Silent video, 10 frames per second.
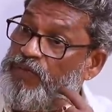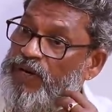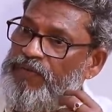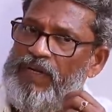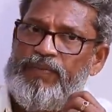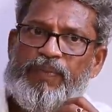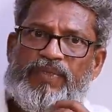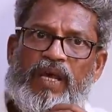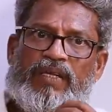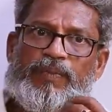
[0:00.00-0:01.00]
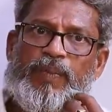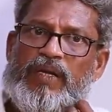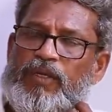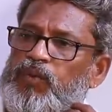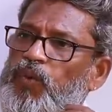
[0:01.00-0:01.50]
இது வடிவேல் சார்
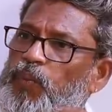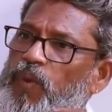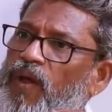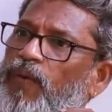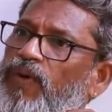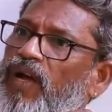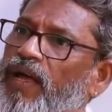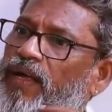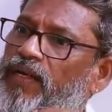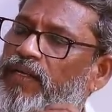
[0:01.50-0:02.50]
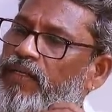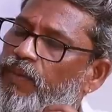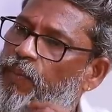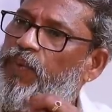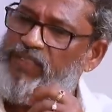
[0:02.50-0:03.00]
பண்ணால் சூப்பராக இருக்குண்ணே
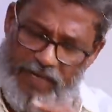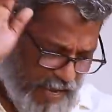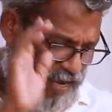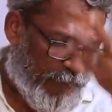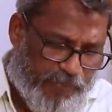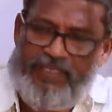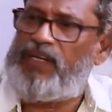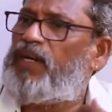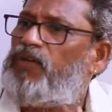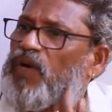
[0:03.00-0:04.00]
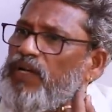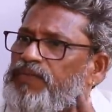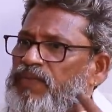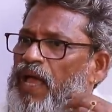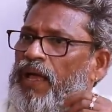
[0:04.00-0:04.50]
நம்ம பேசலாம் நானே பேசுகிறேங்கன்பாங்க
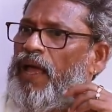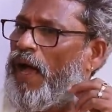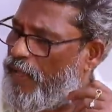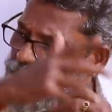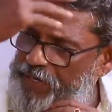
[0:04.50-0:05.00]
அது